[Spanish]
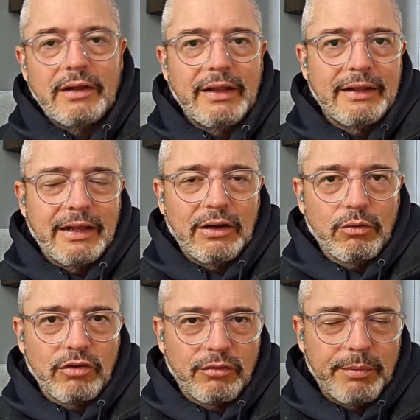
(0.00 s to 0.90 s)
de
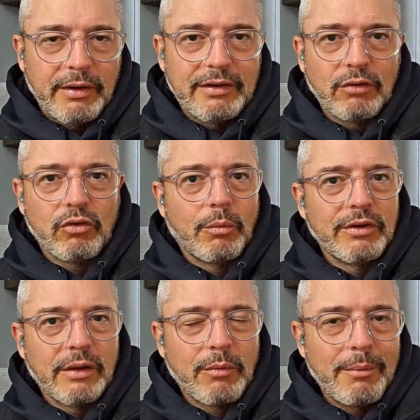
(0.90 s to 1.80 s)
técnicos experimentados como
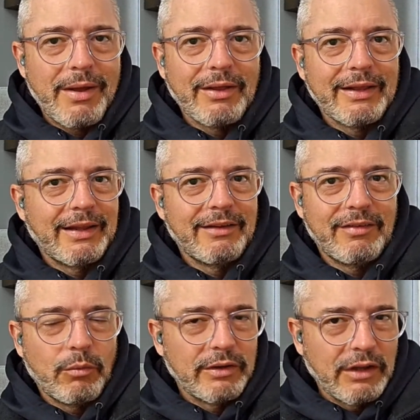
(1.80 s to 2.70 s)
Guillermo Almada, que tiene
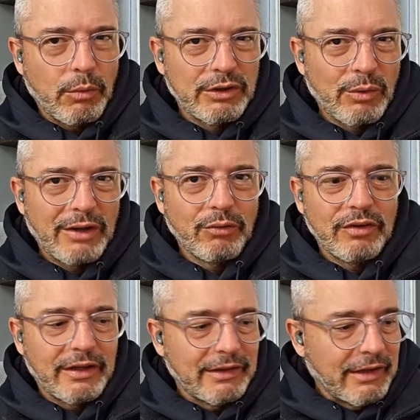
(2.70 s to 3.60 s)
54
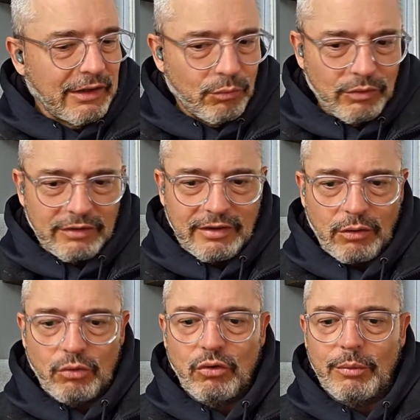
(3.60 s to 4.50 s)
años y que ha tenido un
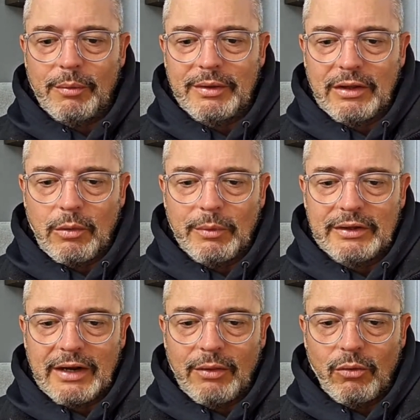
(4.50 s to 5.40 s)
desarrollo, obviamente, como
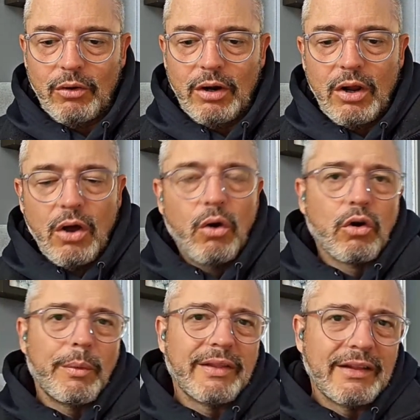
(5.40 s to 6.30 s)
entrenador, o
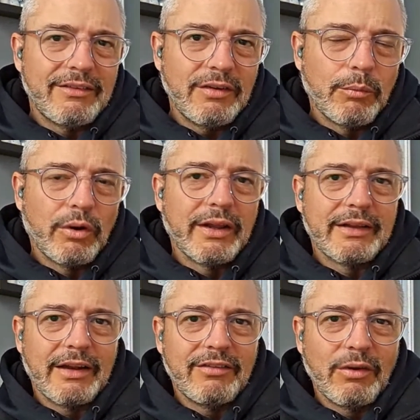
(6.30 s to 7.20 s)
Robert Dante Ciboli, que
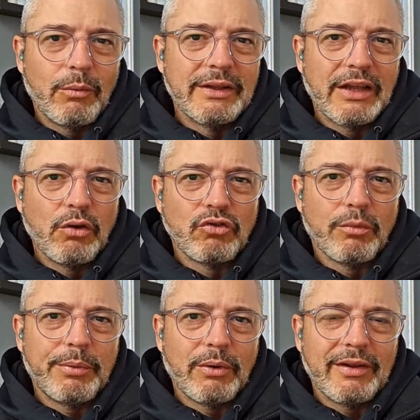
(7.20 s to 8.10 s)
tiene
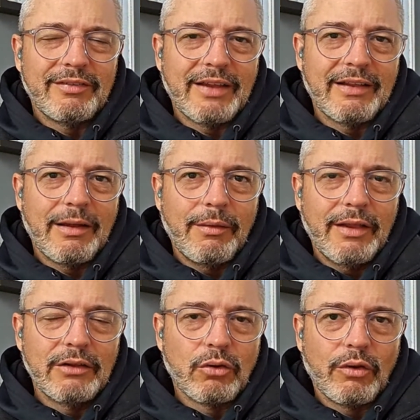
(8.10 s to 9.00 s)
58, pero que está
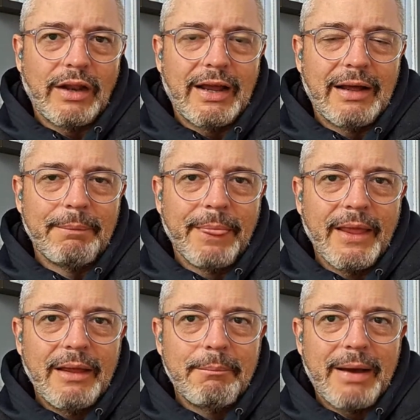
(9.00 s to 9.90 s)
dentro de la
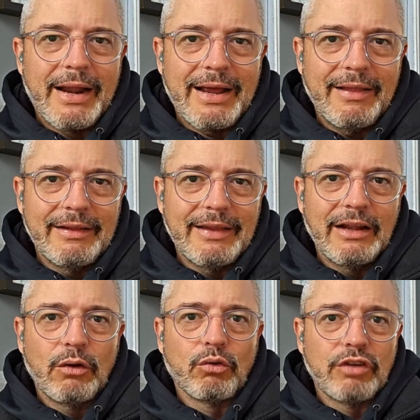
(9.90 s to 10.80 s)
baraja de
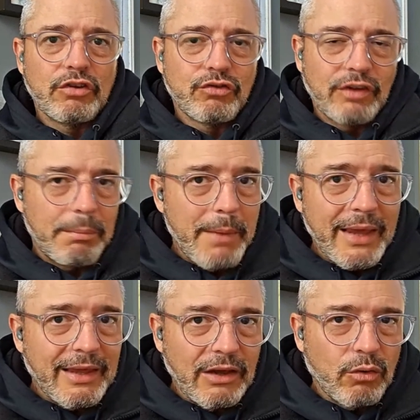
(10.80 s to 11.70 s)
técnicos hechos en
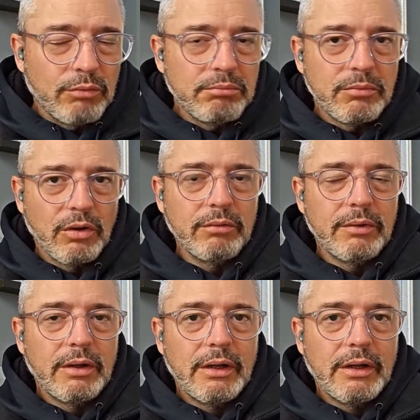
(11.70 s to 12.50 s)
México, ¿no?